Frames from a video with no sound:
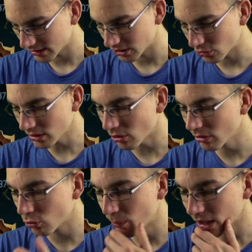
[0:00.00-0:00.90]
Also ich könnte auch
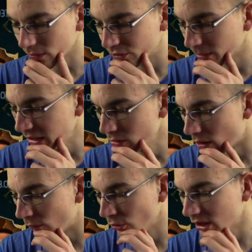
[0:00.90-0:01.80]
einen Roberto Firmino
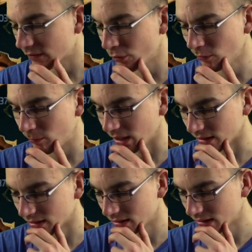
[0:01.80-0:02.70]
auf 105
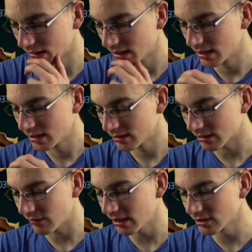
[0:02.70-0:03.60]
bringen.
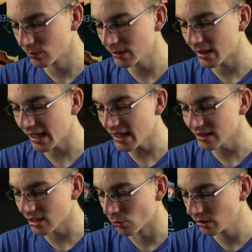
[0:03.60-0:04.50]
Das wäre somit mein
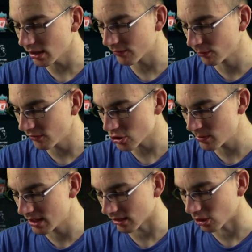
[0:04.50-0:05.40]
erster 105er
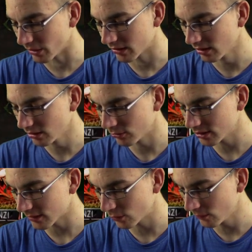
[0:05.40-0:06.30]
Spieler, glaube ich, ne?
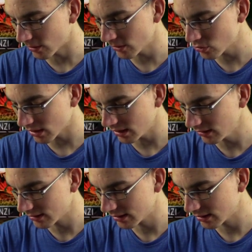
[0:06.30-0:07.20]
105 habe ich schon einen?
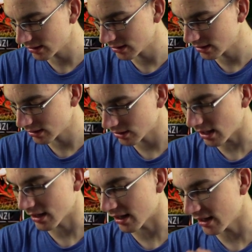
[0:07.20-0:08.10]

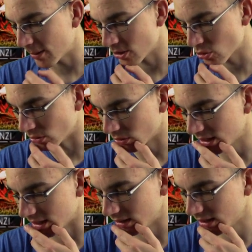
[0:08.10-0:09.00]
Ja, Kaka habe ich schon,
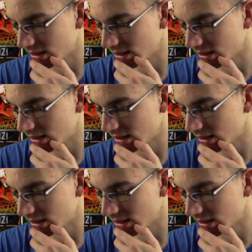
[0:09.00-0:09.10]
okay.